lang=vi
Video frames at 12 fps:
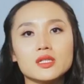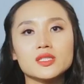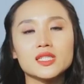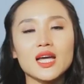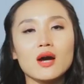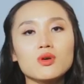
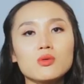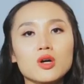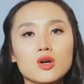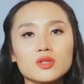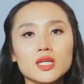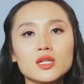trí óc
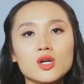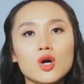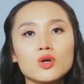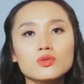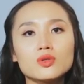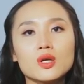không còn tinh
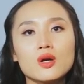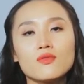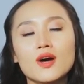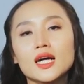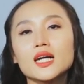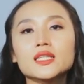khôn
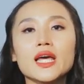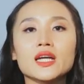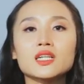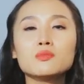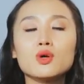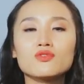và cơ
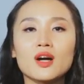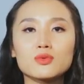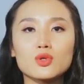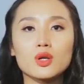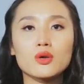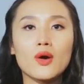thể cứ một
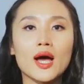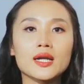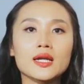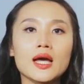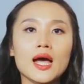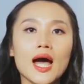vòng tuần
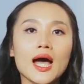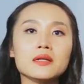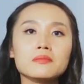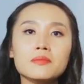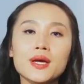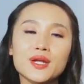hoàn,
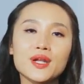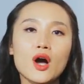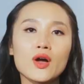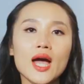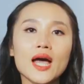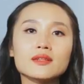ăn mệt
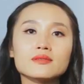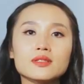đói ăn.